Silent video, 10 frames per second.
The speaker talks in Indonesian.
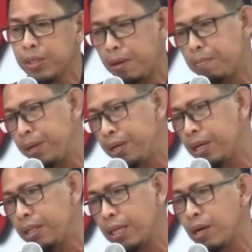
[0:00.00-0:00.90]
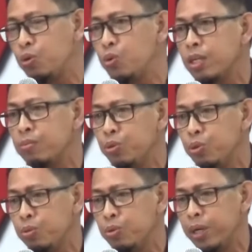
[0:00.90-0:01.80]
sampai dengan tahun 2022
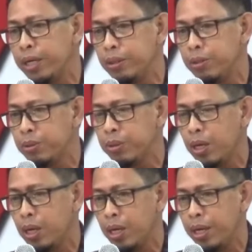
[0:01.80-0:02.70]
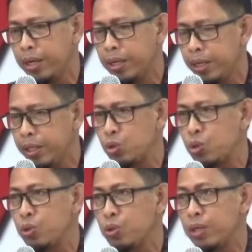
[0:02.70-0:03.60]
itu, itu
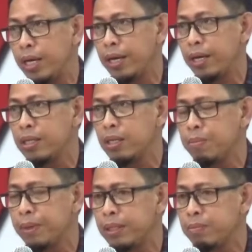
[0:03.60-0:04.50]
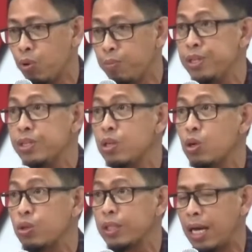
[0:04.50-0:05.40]
seluruh daerah di Provinsi
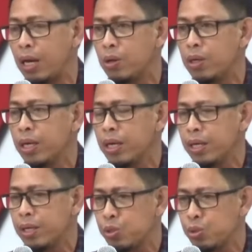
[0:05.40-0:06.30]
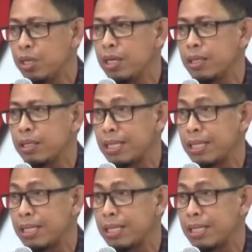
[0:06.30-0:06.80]
Gorontalo sudah